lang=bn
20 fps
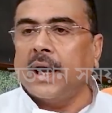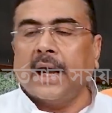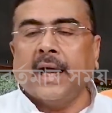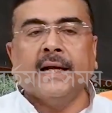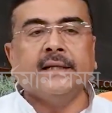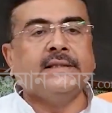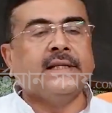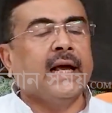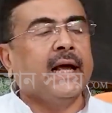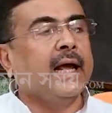
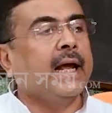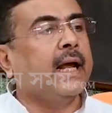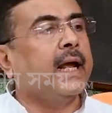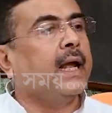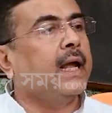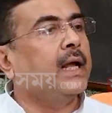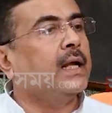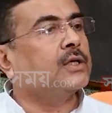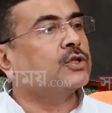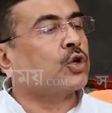এই যে
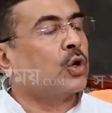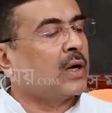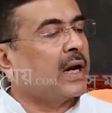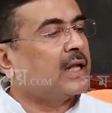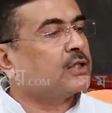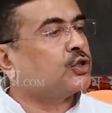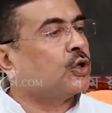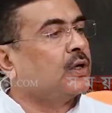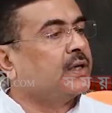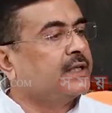
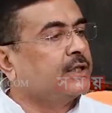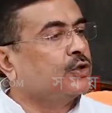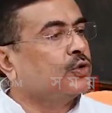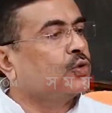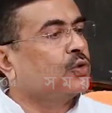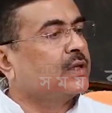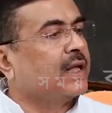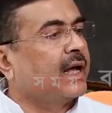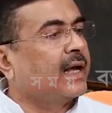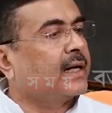সনাতন
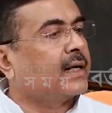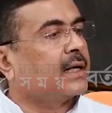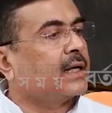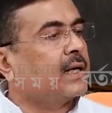হিন্দুদের